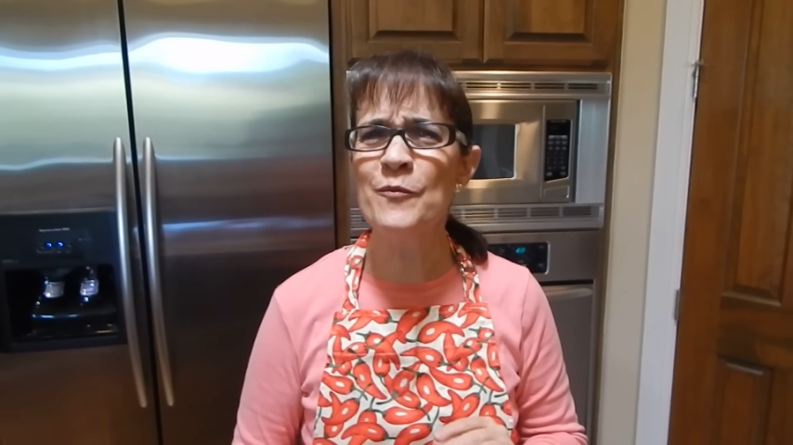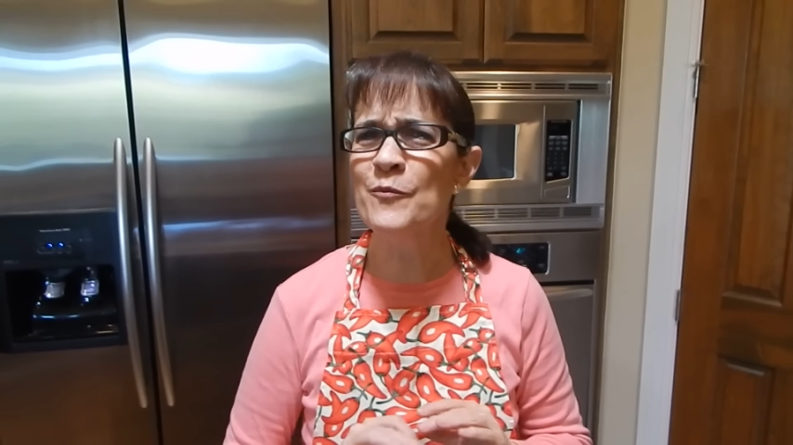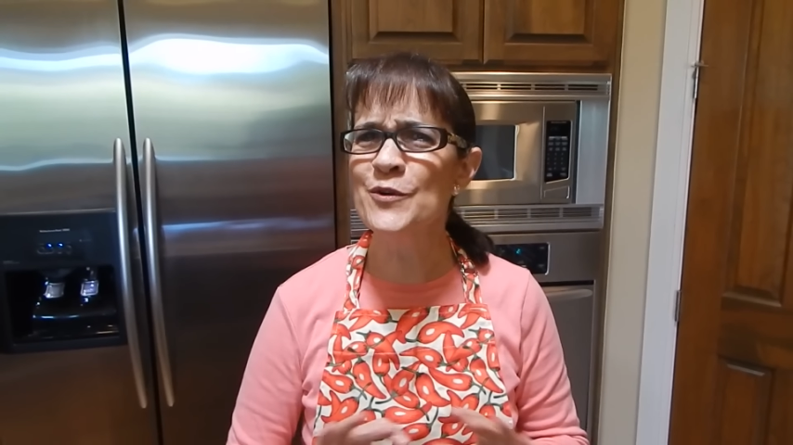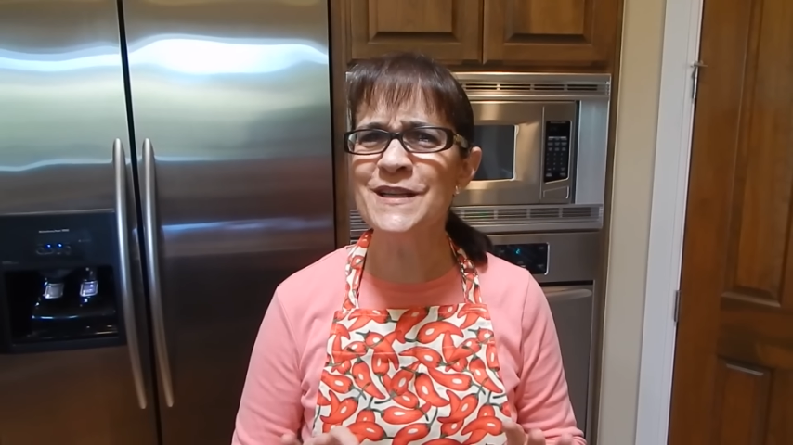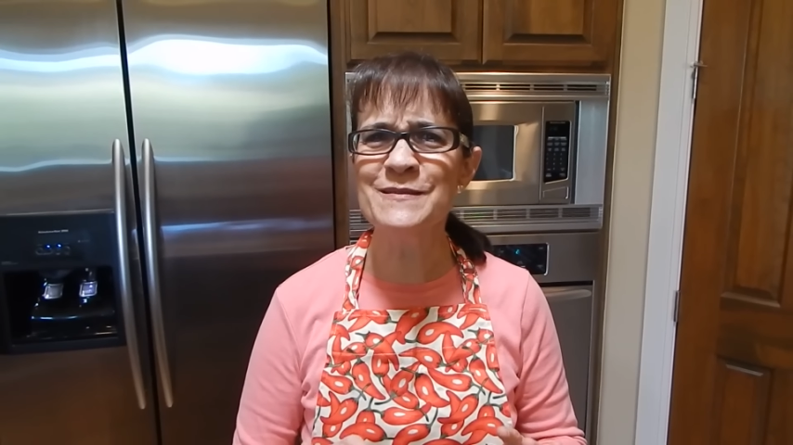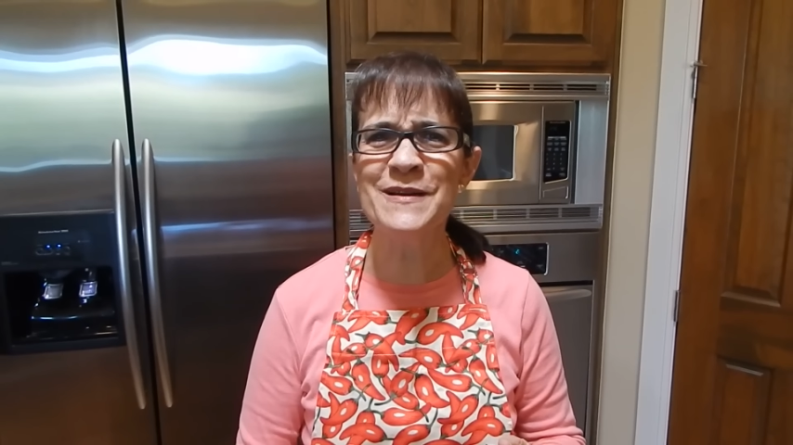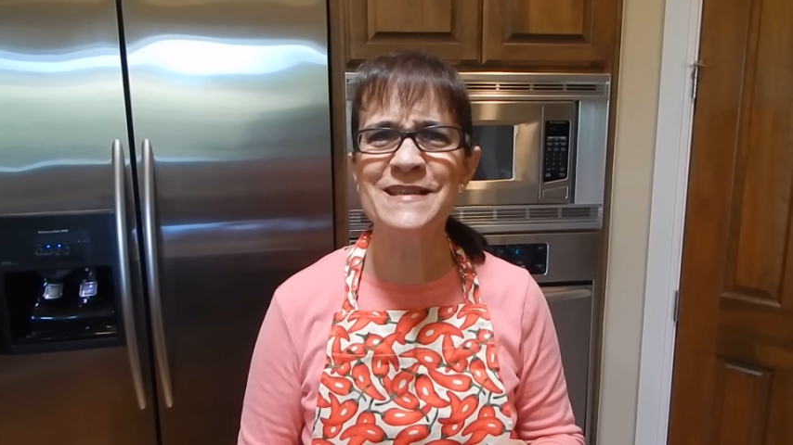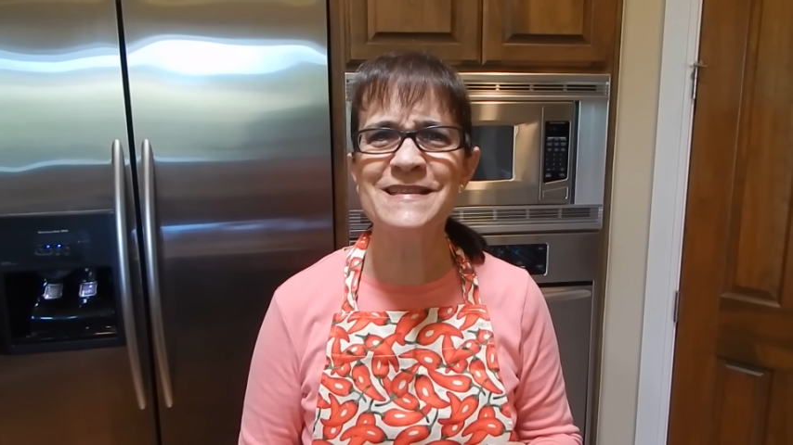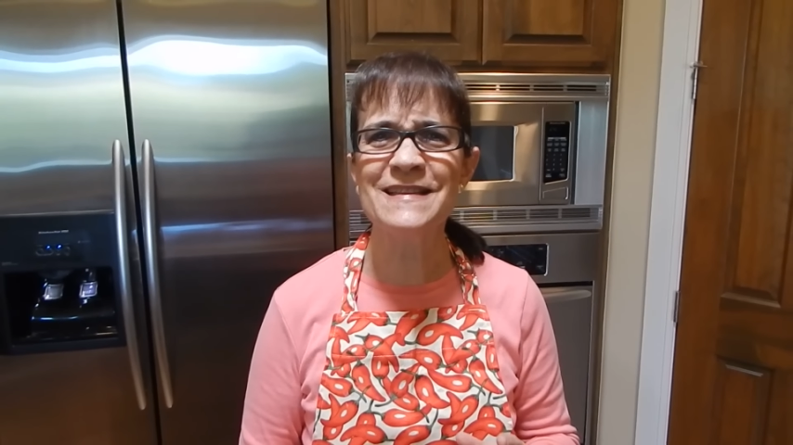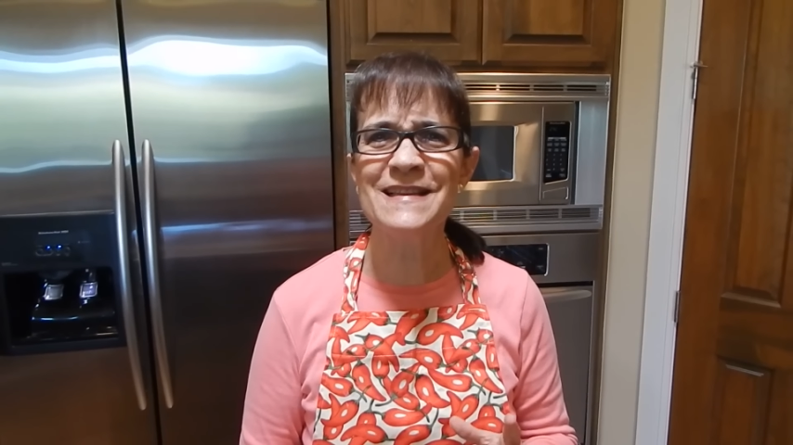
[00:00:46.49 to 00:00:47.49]
muchas más
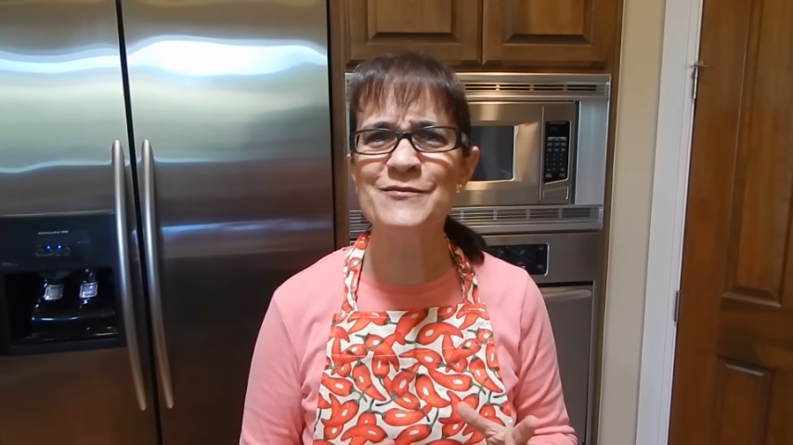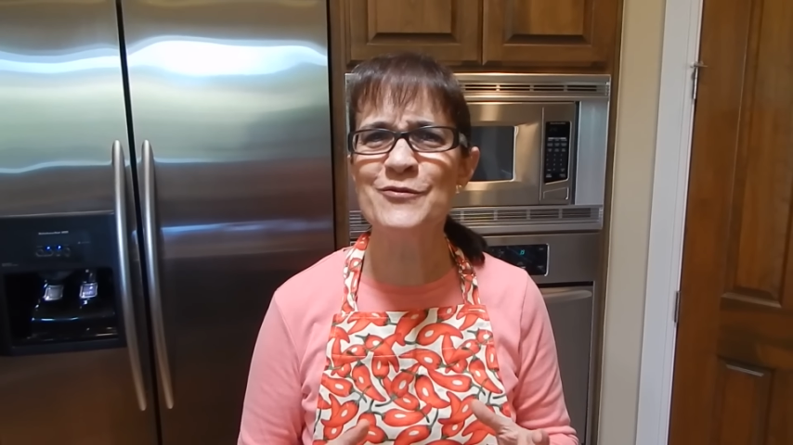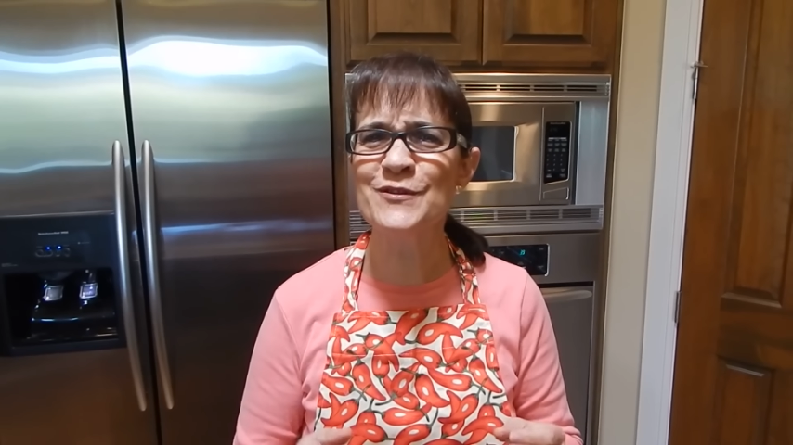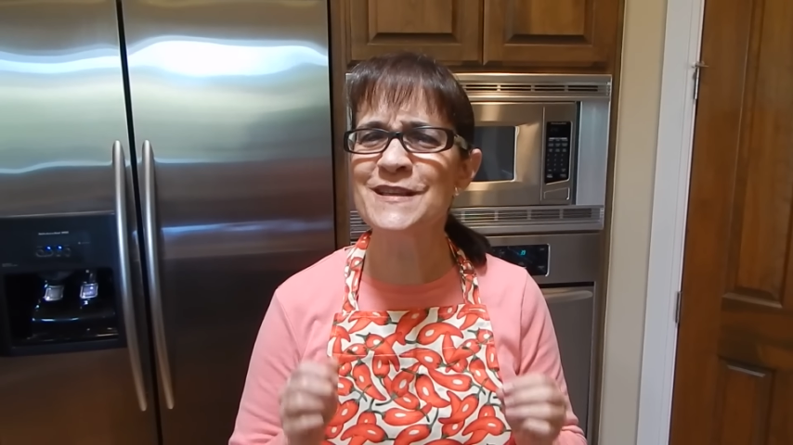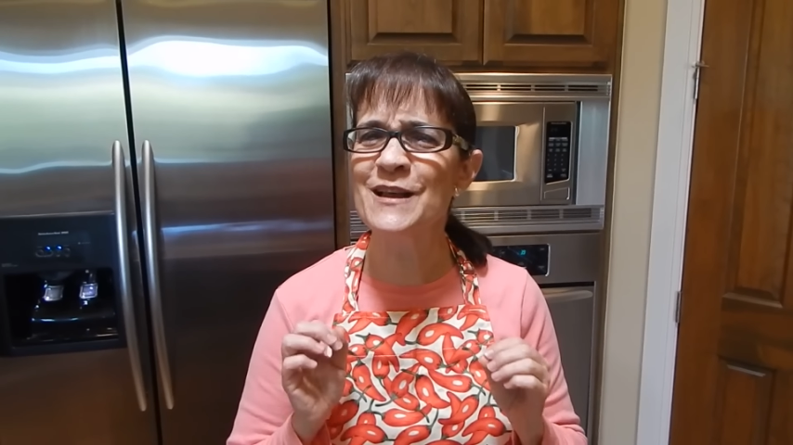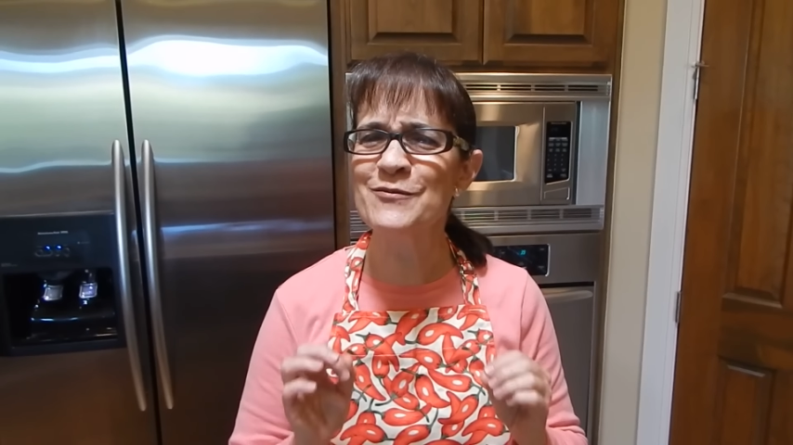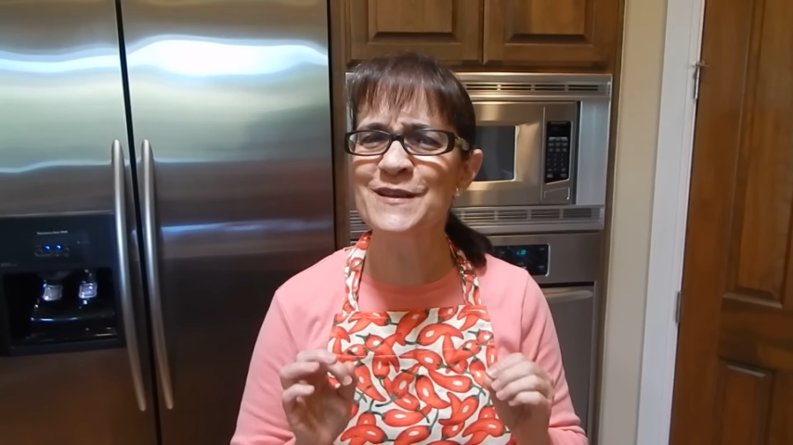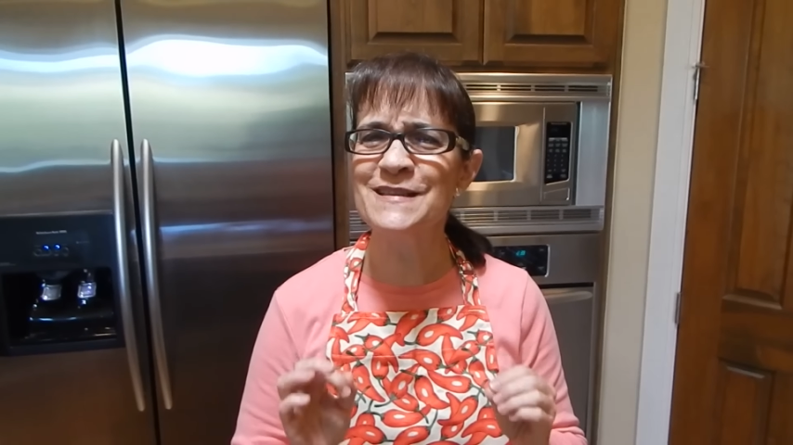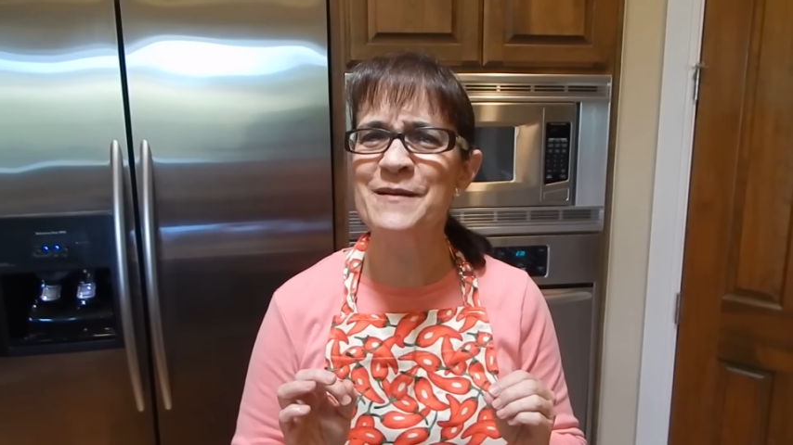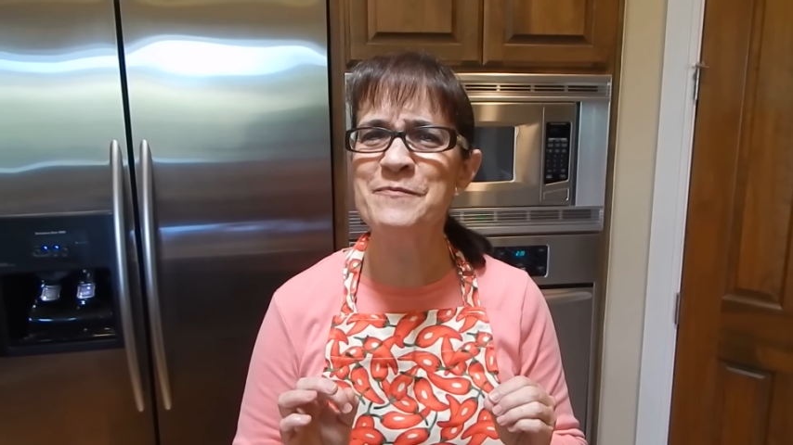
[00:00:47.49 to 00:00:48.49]
recetas de unos guisados que
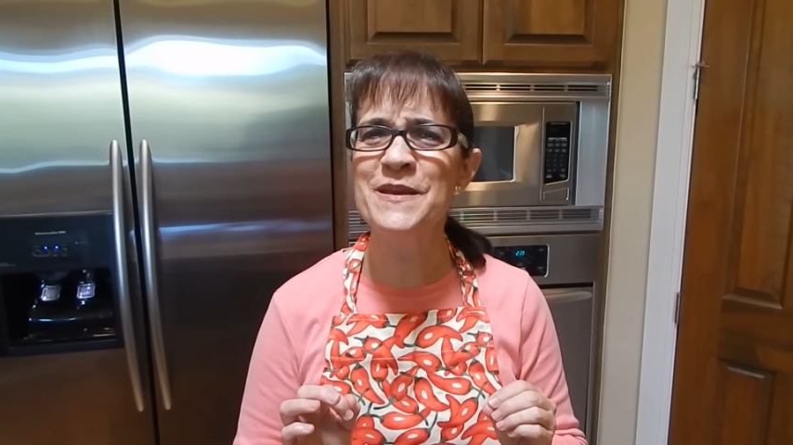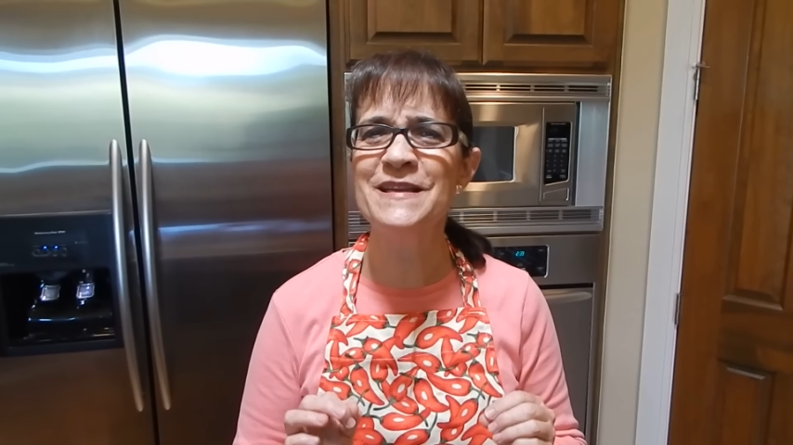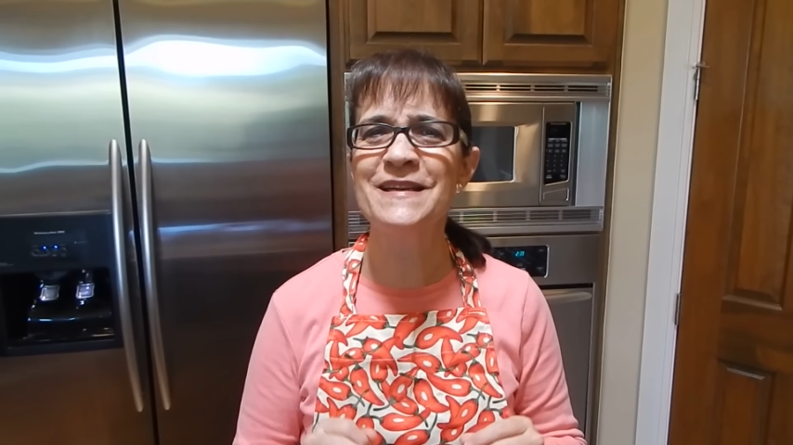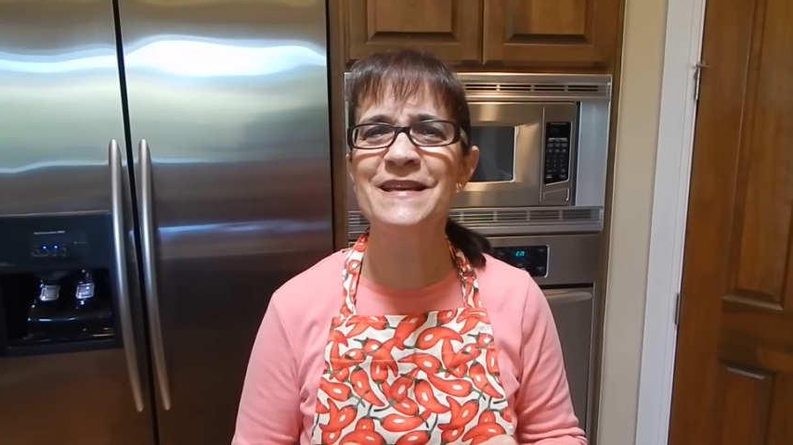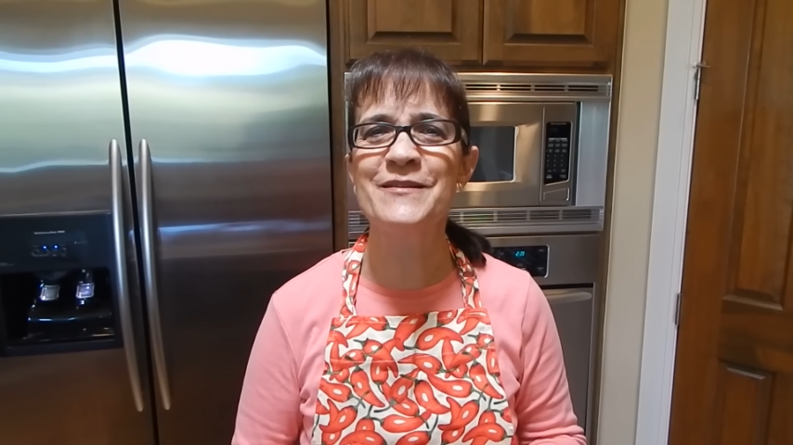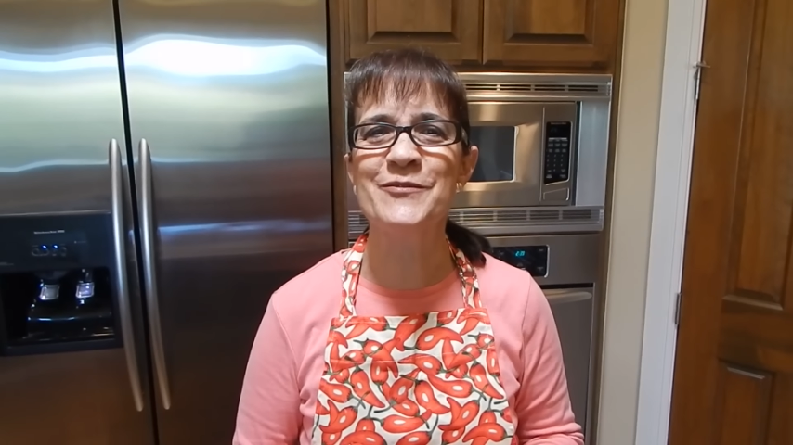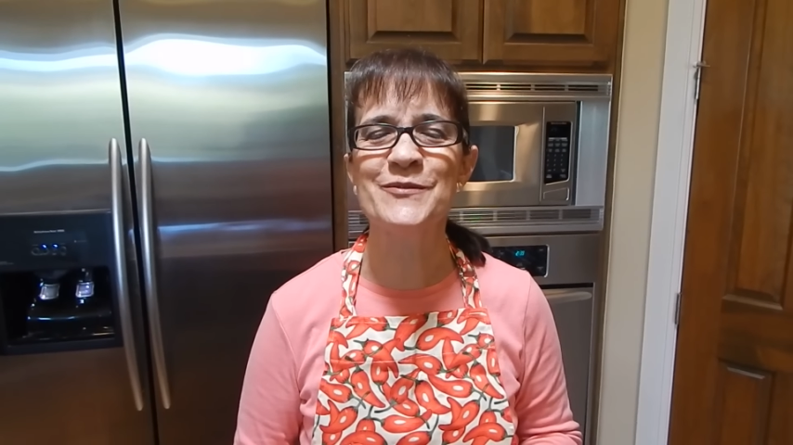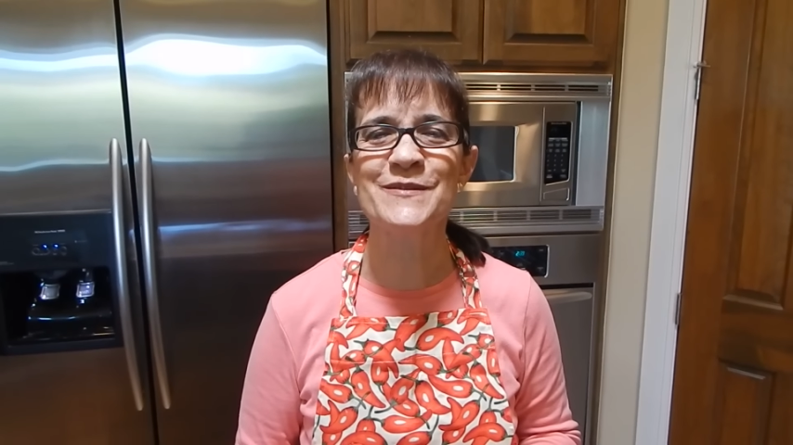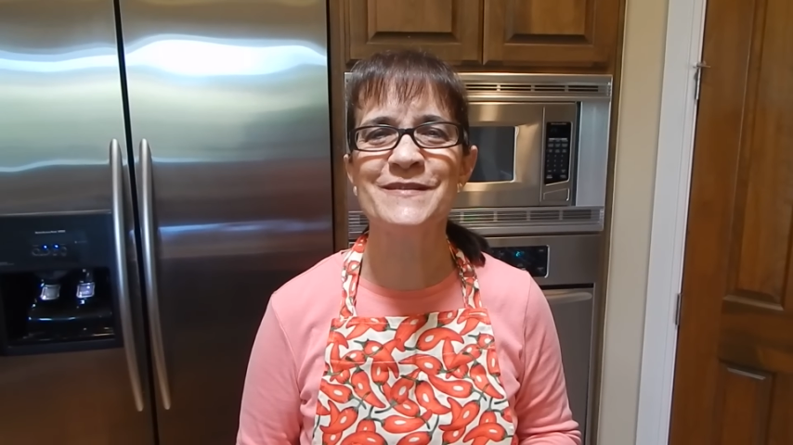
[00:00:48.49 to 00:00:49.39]
están bien ricos.